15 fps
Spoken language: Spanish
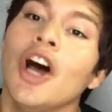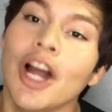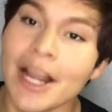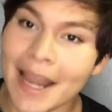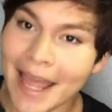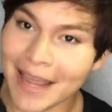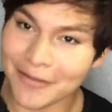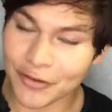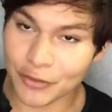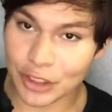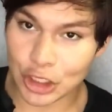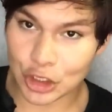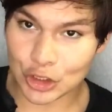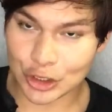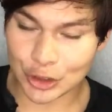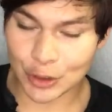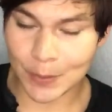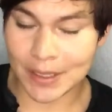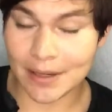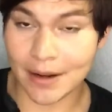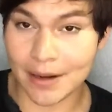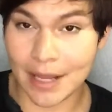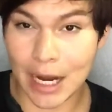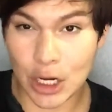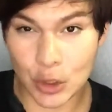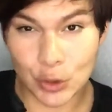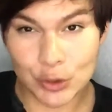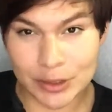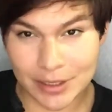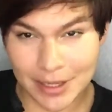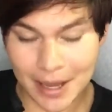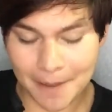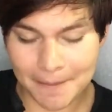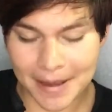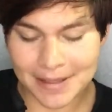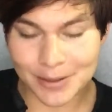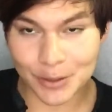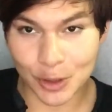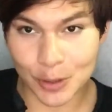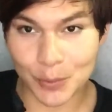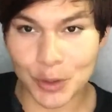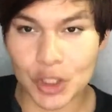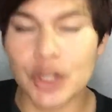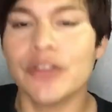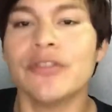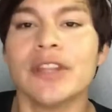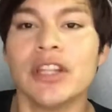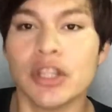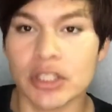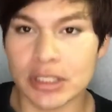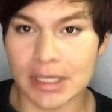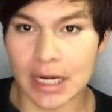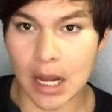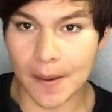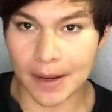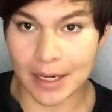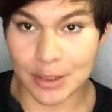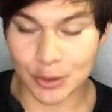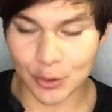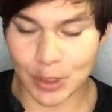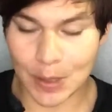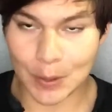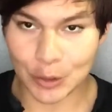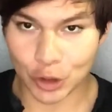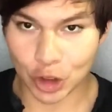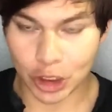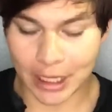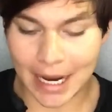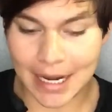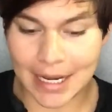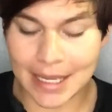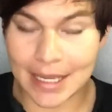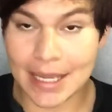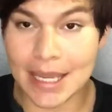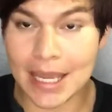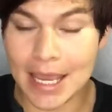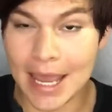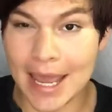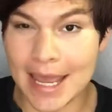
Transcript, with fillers: Hola y bienvenidos de nuevo al canal un día más Estoy muy contento de grabarles un nuevo tutorial Y